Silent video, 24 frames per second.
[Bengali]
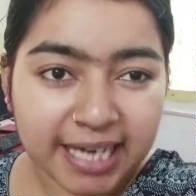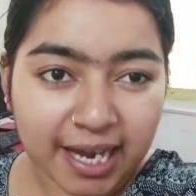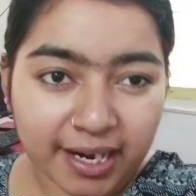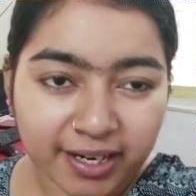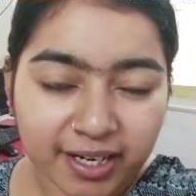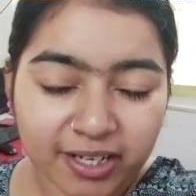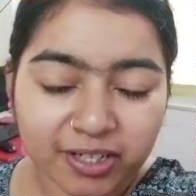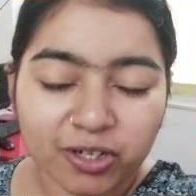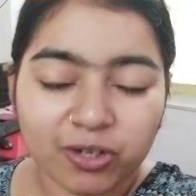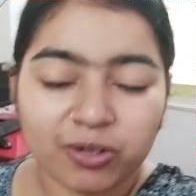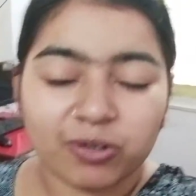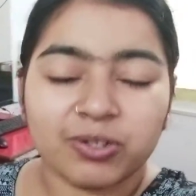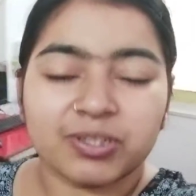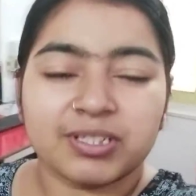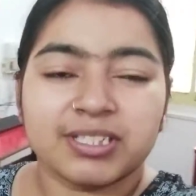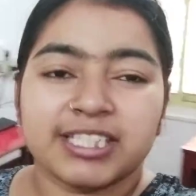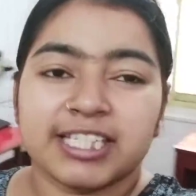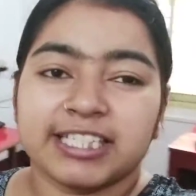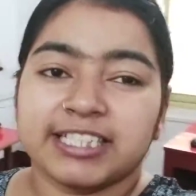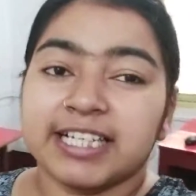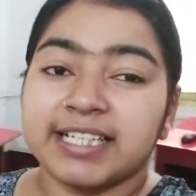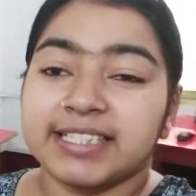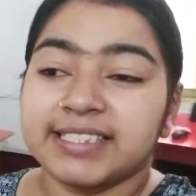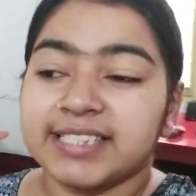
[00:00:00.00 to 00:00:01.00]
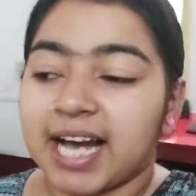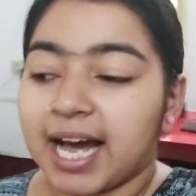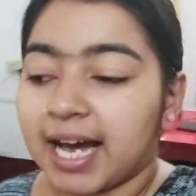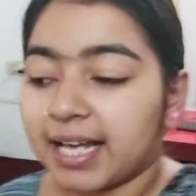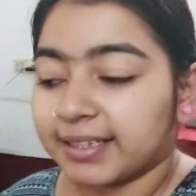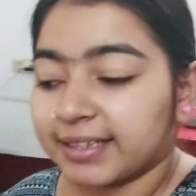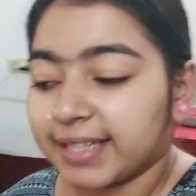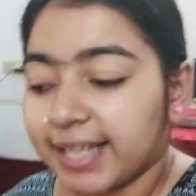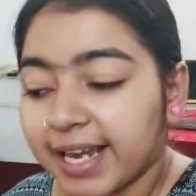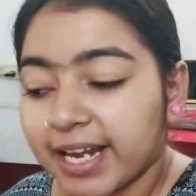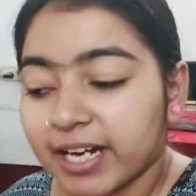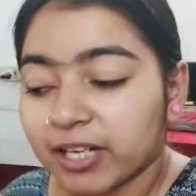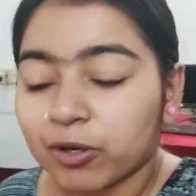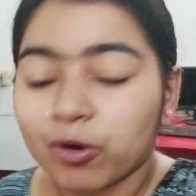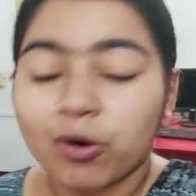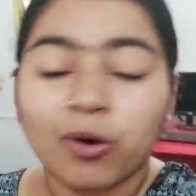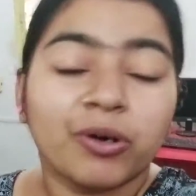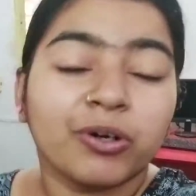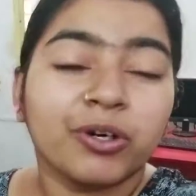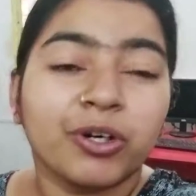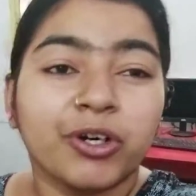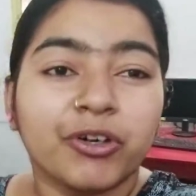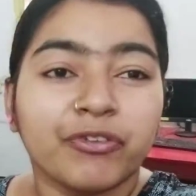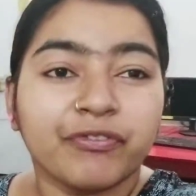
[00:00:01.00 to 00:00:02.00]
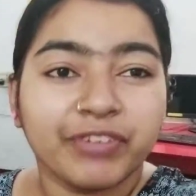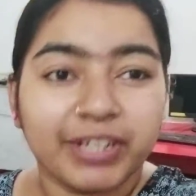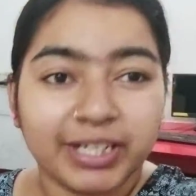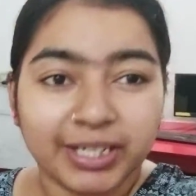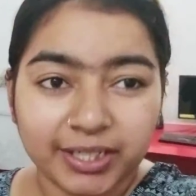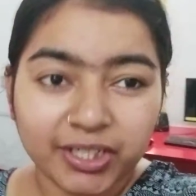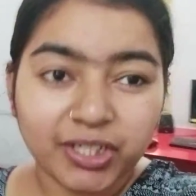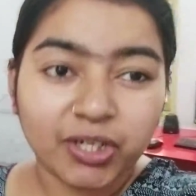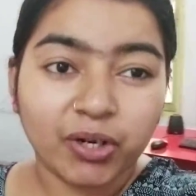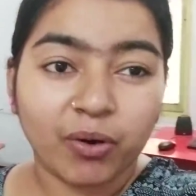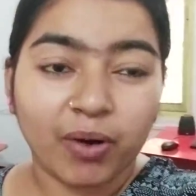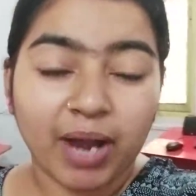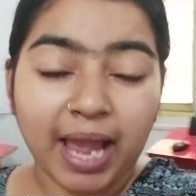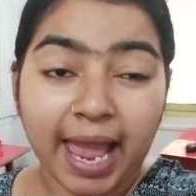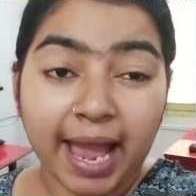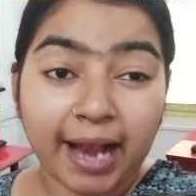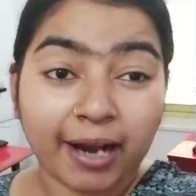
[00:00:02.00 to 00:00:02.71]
জানানো হচ্ছে যে যাদের কোনো ভিডিও